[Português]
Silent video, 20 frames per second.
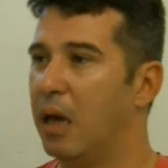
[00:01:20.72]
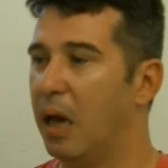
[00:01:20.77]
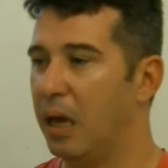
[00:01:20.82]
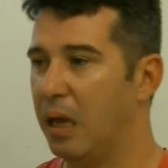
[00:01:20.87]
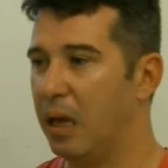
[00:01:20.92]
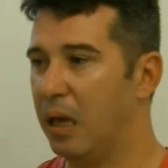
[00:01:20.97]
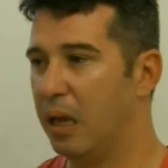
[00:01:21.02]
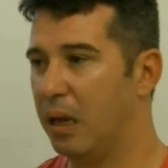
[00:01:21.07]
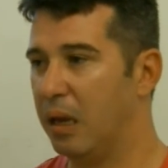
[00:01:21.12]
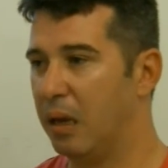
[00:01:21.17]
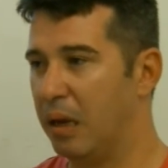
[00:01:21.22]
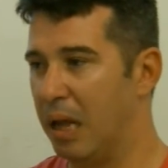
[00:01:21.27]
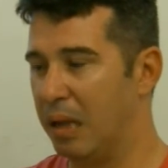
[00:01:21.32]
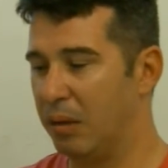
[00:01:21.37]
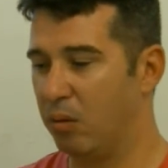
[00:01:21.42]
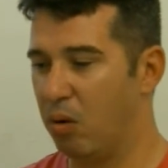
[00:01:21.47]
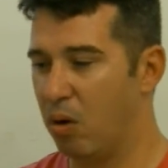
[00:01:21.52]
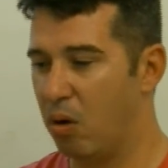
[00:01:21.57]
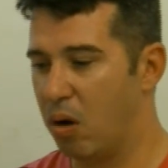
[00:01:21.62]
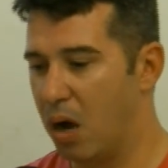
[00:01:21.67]
E aí, lá
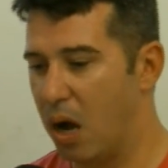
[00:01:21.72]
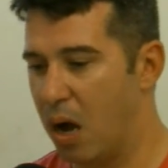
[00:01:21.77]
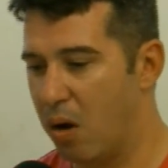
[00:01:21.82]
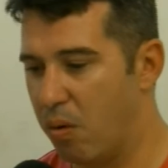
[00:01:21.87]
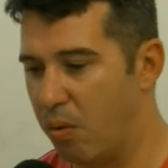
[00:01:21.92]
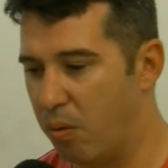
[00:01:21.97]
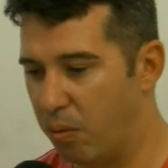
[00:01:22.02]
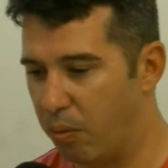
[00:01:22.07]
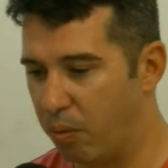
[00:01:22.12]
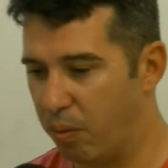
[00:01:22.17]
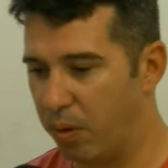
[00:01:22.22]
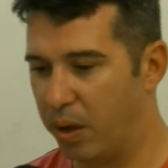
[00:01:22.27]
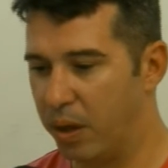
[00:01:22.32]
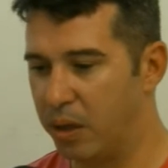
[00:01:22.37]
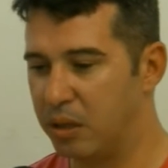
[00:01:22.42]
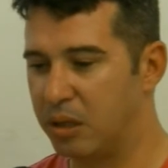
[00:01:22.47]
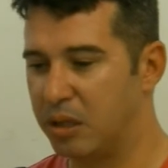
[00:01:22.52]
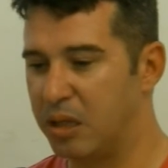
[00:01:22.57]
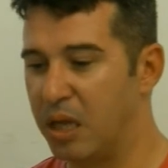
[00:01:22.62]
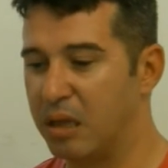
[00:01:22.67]
no local,
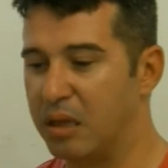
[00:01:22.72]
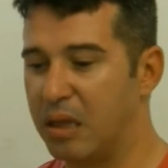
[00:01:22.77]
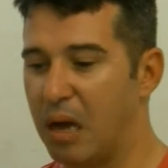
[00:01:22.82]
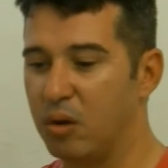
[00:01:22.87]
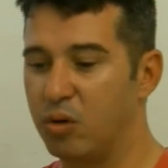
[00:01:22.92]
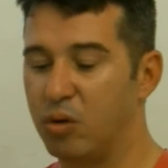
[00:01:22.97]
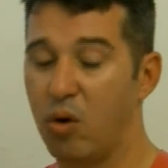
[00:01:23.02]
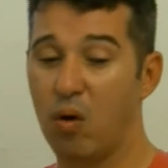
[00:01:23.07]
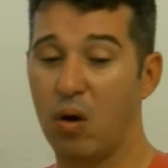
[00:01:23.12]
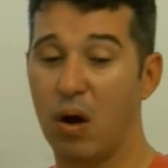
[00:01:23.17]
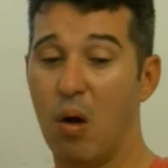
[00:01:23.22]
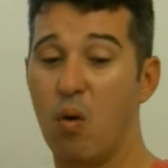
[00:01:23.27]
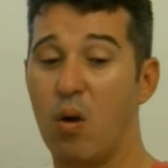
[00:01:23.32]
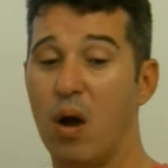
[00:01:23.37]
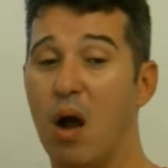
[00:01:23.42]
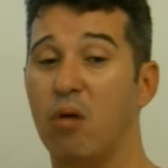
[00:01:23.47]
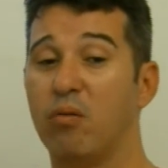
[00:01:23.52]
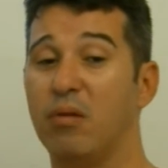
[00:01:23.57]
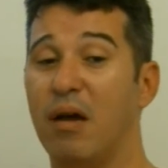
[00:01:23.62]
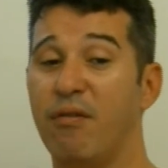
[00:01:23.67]
eles tentaram jogar o
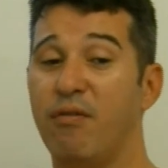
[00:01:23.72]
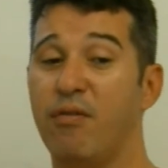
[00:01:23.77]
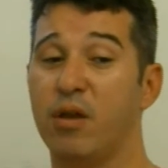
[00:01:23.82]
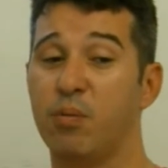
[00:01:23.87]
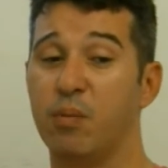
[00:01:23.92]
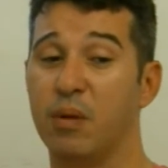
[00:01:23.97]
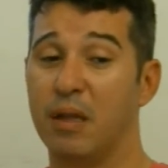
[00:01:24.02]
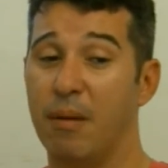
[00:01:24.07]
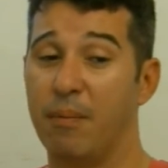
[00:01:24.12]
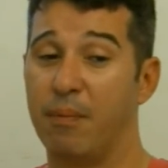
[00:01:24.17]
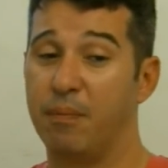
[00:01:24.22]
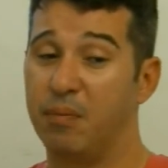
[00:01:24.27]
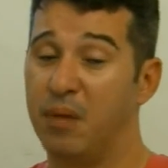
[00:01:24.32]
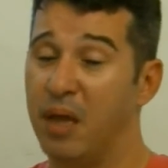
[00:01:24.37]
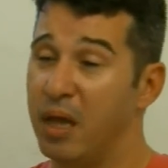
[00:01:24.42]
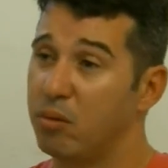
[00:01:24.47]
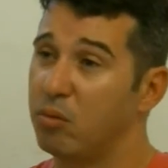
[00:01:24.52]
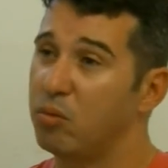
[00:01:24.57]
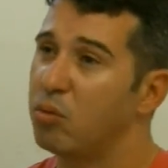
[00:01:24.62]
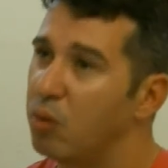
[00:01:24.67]
carro da vítima
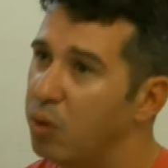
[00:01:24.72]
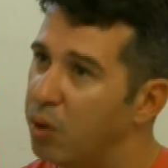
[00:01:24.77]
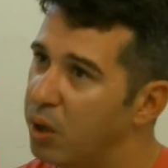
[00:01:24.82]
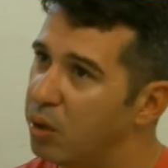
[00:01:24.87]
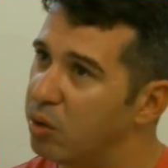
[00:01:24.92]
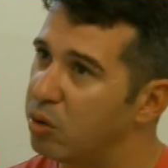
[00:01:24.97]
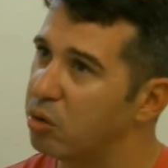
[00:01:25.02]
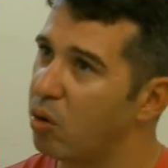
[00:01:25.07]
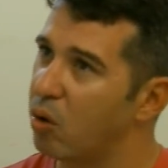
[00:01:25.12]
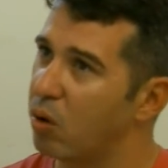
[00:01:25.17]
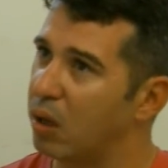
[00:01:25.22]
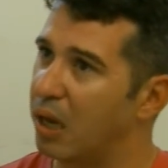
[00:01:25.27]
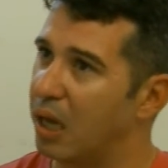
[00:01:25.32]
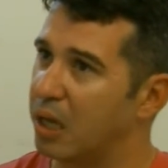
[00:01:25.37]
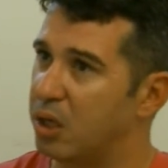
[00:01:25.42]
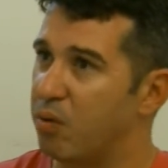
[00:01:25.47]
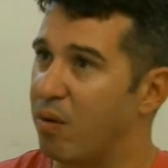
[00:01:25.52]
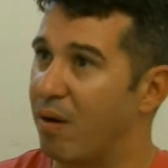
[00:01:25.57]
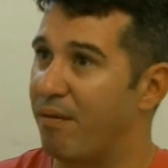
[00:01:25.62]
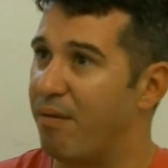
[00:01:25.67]
dentro do rio, só que
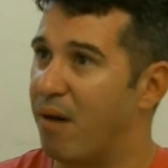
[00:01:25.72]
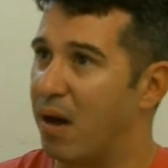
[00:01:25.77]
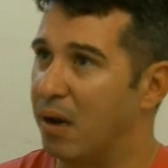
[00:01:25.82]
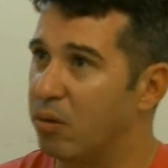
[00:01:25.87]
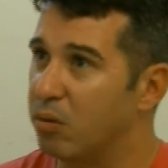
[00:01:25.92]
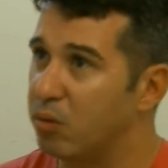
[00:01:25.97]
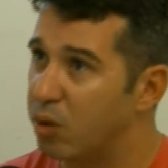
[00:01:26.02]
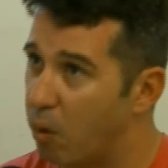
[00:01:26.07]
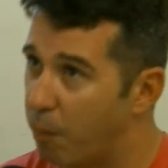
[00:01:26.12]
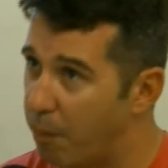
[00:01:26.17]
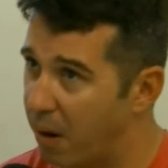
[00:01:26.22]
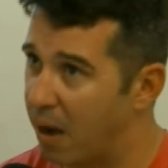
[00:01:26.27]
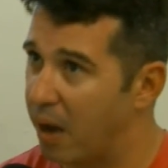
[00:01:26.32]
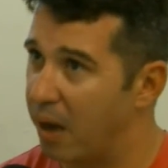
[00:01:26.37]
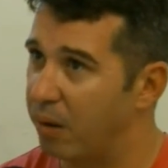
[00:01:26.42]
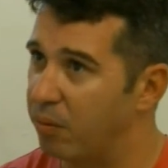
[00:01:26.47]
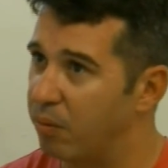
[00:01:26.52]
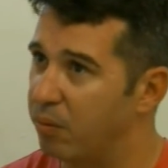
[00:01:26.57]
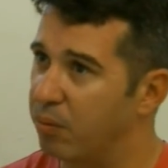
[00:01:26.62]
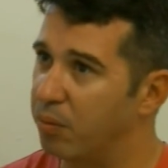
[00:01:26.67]
lá tinha uma vala, não deu para
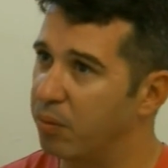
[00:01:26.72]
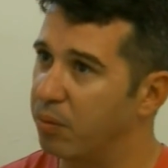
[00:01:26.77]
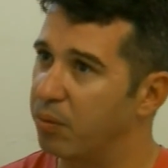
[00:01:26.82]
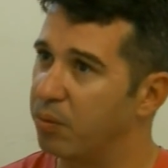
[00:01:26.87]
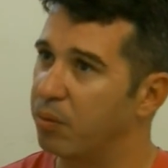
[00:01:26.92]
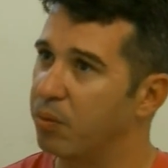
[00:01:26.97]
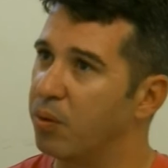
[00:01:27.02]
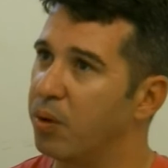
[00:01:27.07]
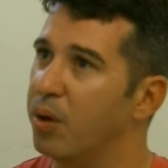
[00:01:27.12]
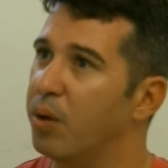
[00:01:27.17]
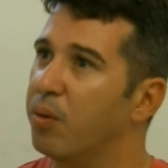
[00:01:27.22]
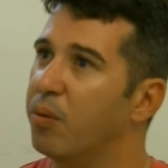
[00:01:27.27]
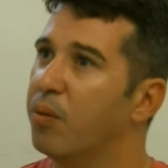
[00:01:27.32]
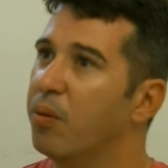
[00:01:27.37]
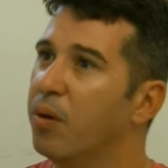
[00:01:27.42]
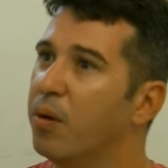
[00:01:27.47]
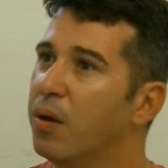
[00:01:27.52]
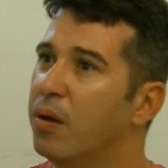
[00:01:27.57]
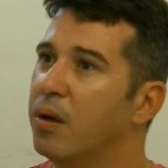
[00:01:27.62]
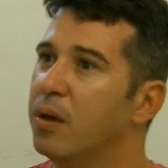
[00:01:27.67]
cair no, no, no
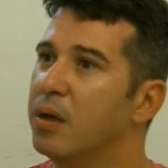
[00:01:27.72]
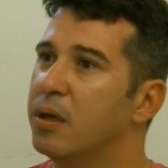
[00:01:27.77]
rio.